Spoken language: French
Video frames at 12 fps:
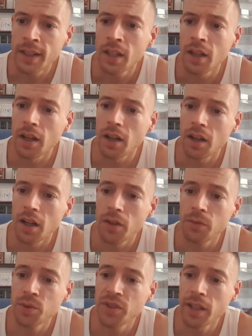euh,
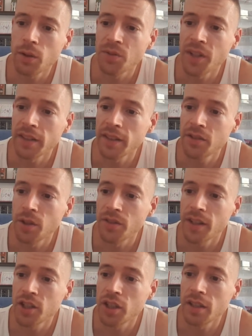vous êtes le dernier
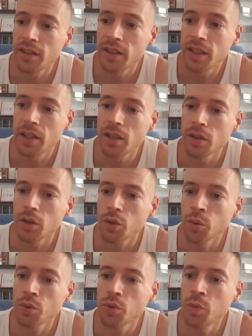soldat génétique,
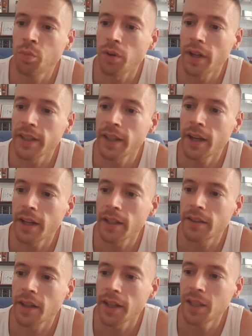conçu pour la guerre et
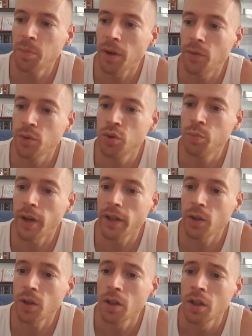trahi par vos
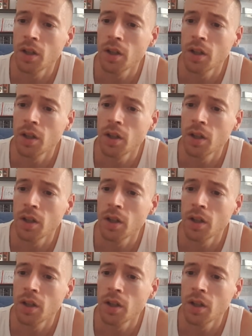supérieurs.